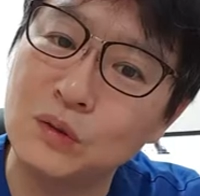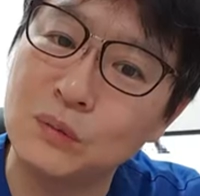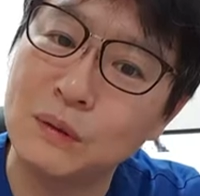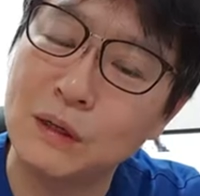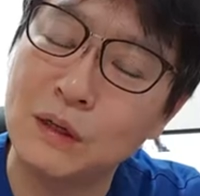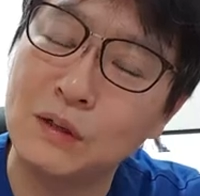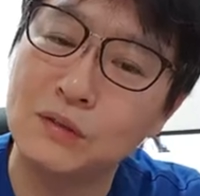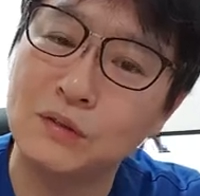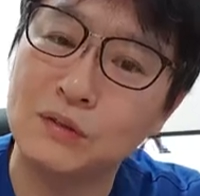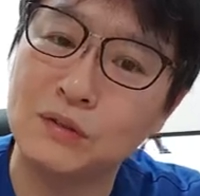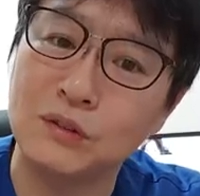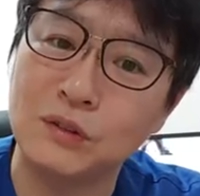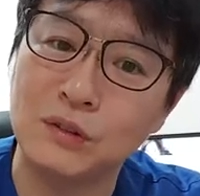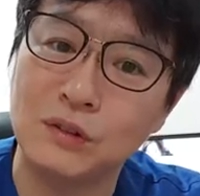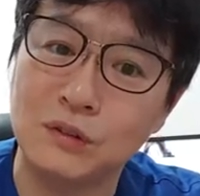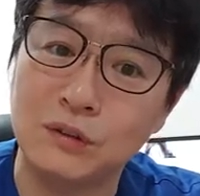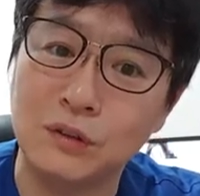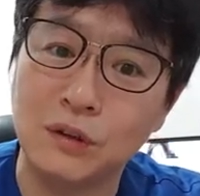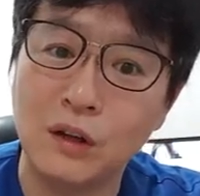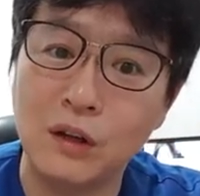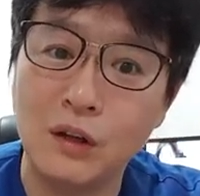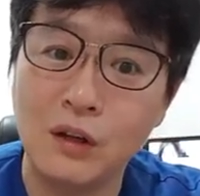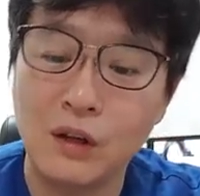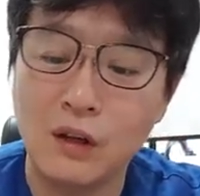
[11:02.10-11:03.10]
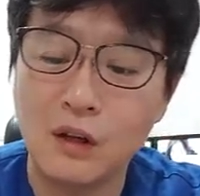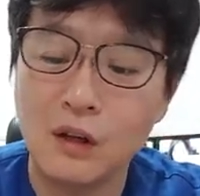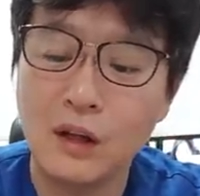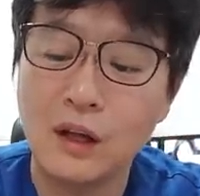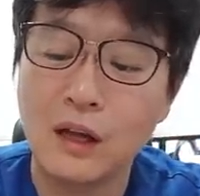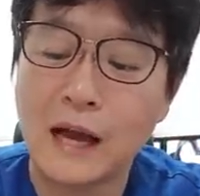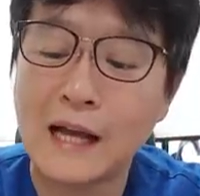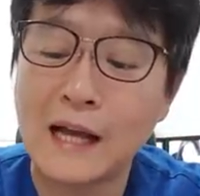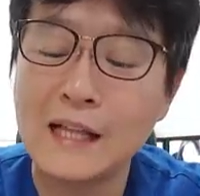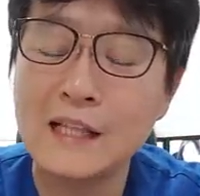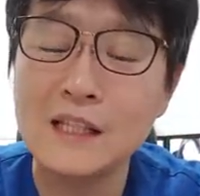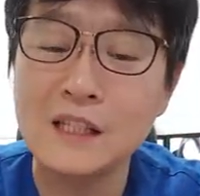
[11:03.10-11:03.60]
박을 수도 있고
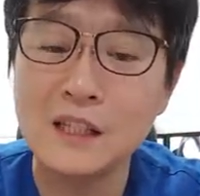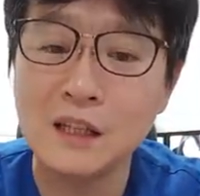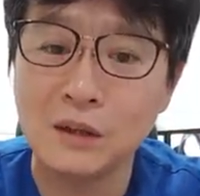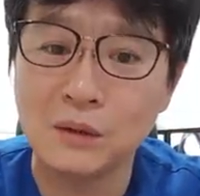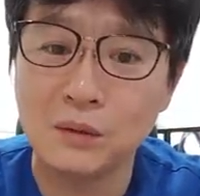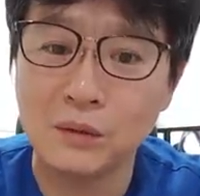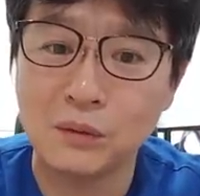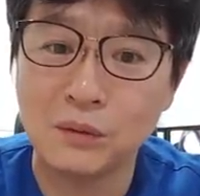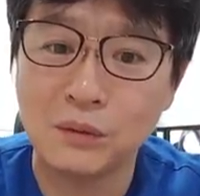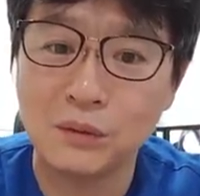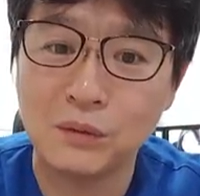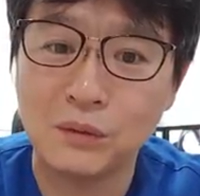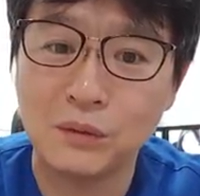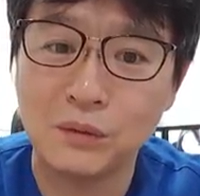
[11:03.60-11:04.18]
안 째고